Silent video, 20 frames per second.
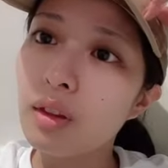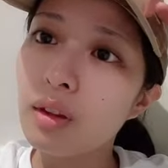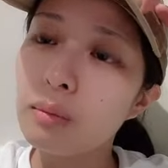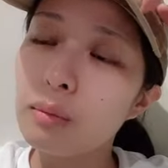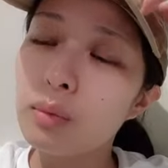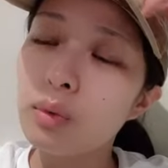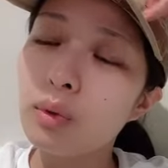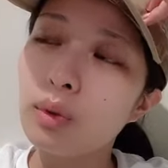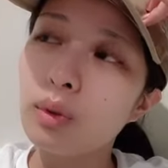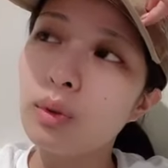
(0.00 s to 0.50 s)

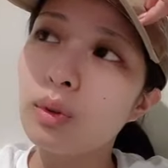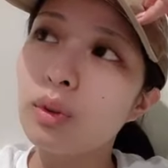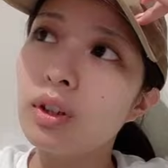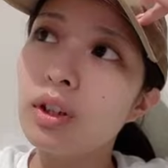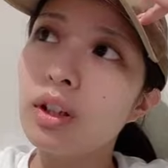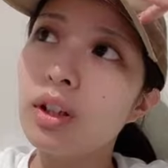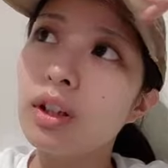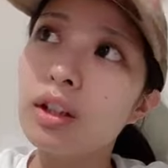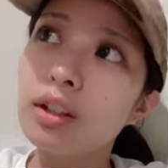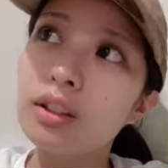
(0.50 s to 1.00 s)
も
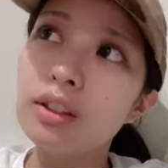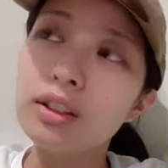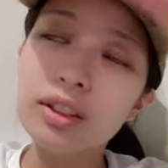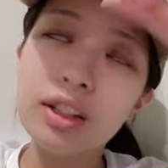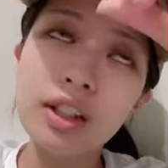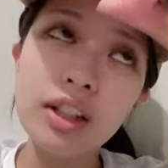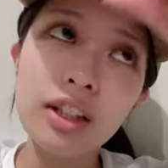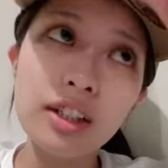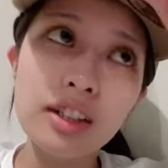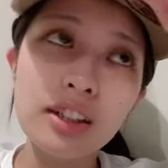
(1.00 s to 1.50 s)
う
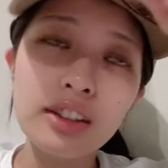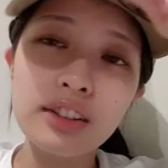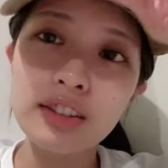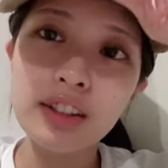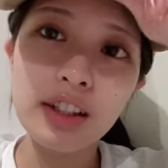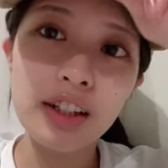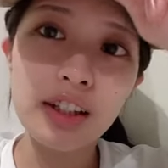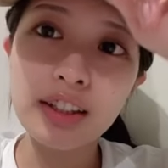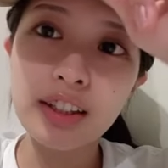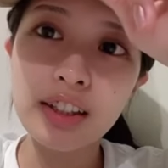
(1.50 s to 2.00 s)
疲れてる
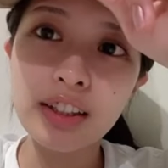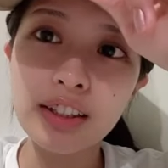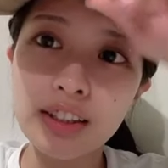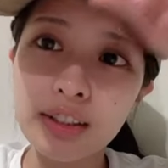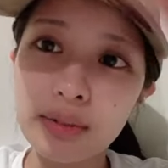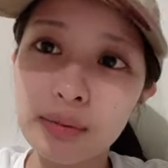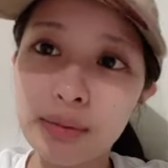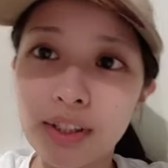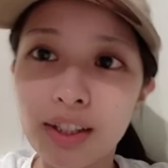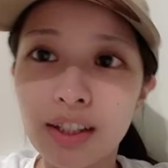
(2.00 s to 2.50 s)
体
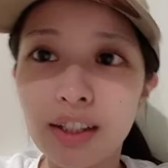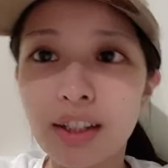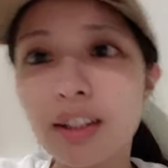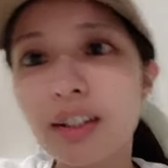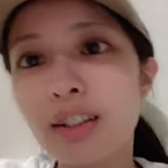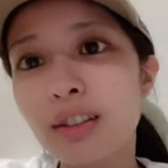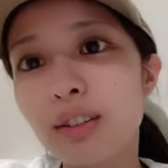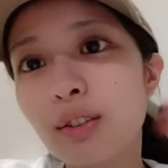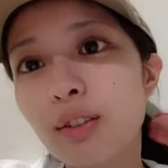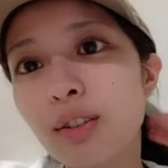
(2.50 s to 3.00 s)
にみたいな
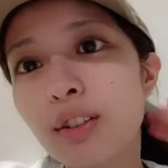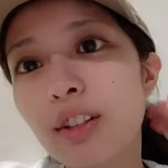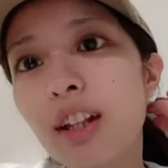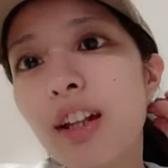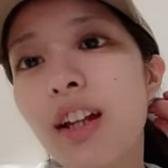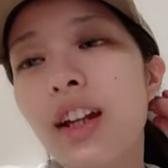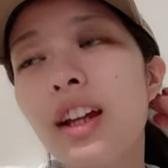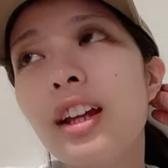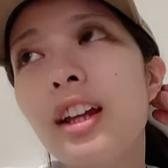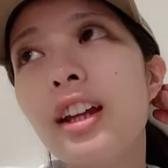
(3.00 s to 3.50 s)
飲ん
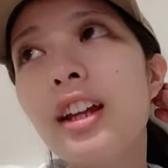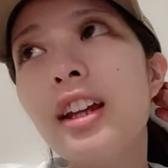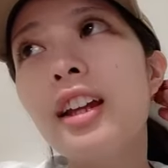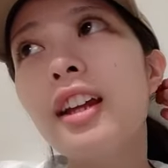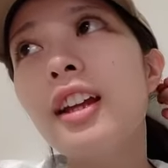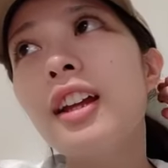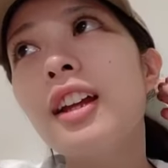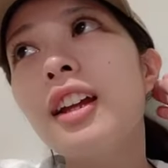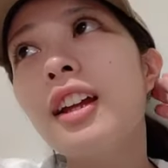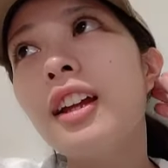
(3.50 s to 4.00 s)
で
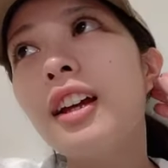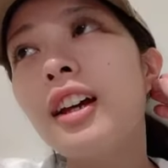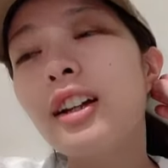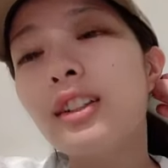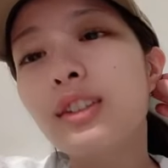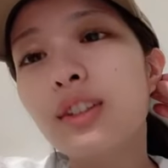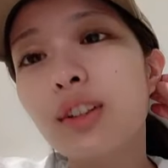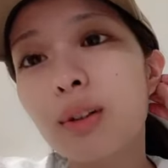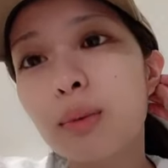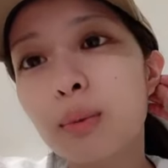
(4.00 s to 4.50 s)

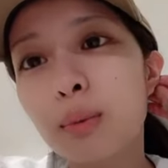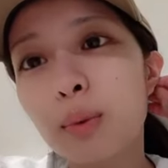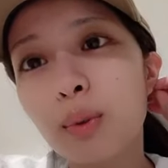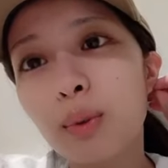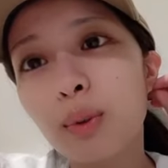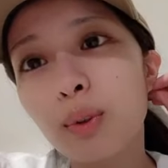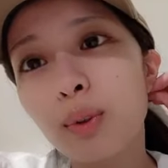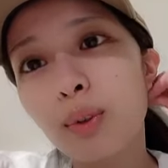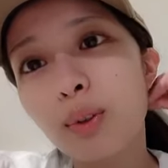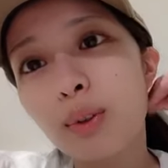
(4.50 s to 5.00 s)
あとは
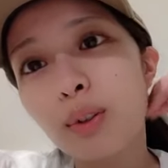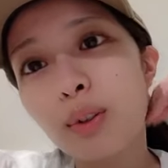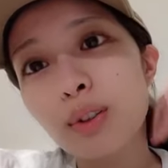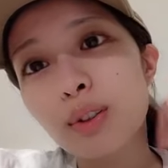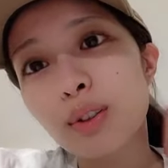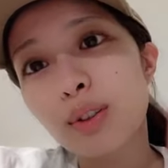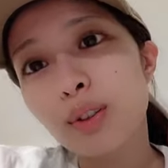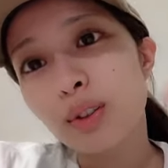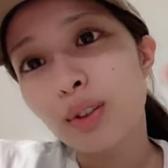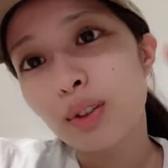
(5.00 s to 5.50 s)
もう
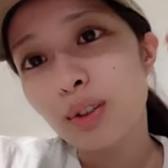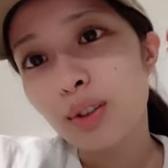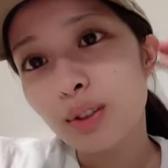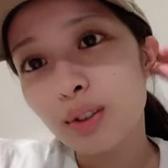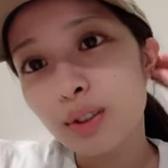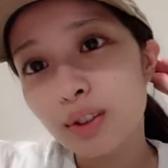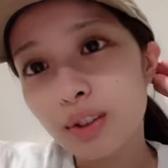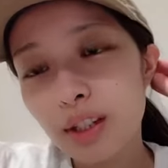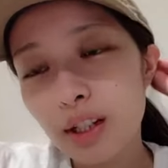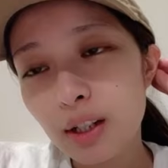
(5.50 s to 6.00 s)
そうい
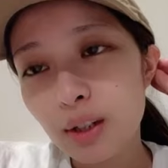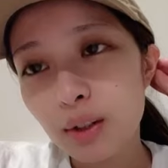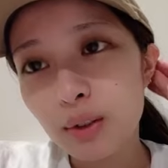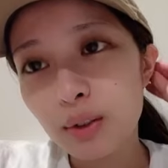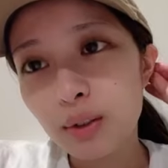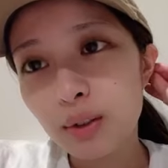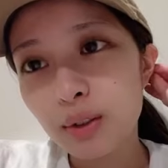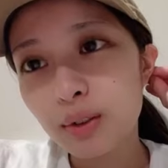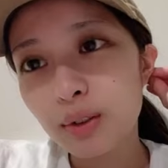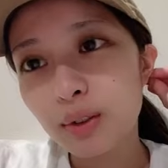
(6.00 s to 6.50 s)
う健
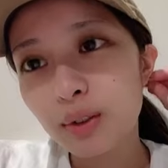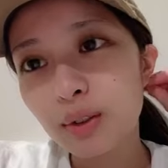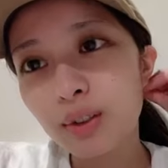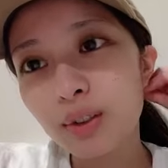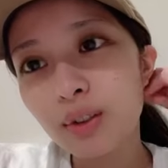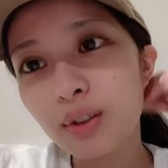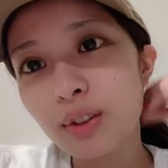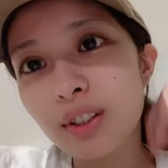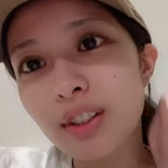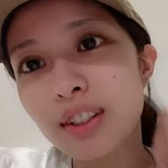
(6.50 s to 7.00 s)
康
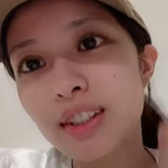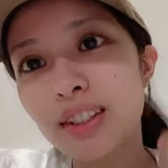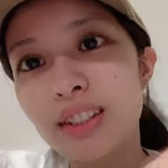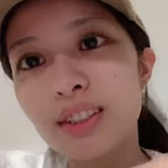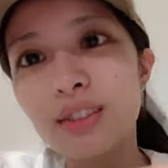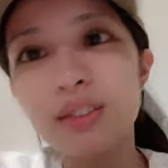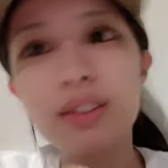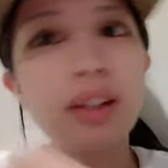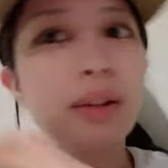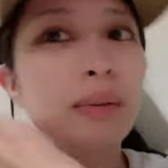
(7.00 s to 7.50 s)
の維
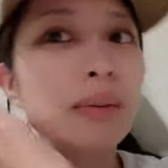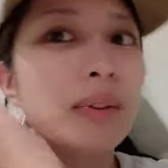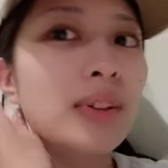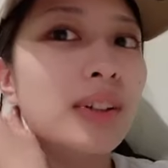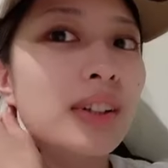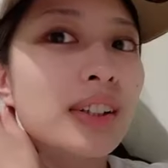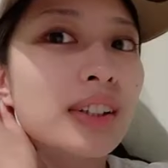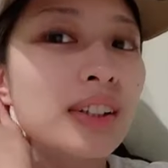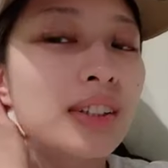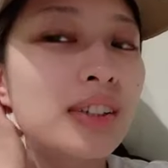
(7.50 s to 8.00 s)
持のため
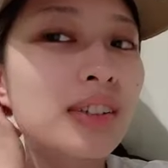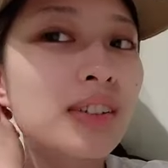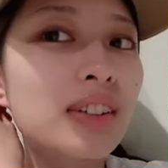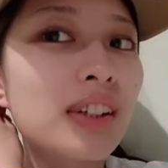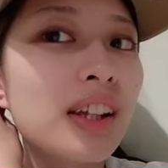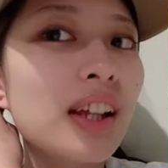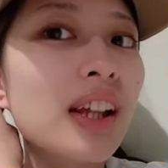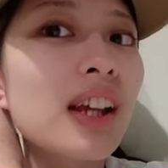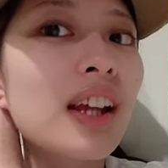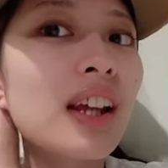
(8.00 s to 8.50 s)
のやつ飲
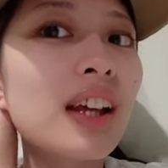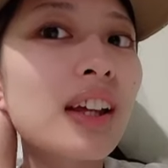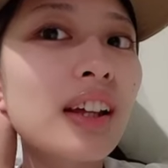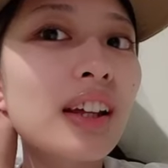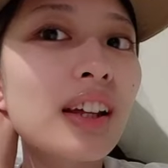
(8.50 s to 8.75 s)
んで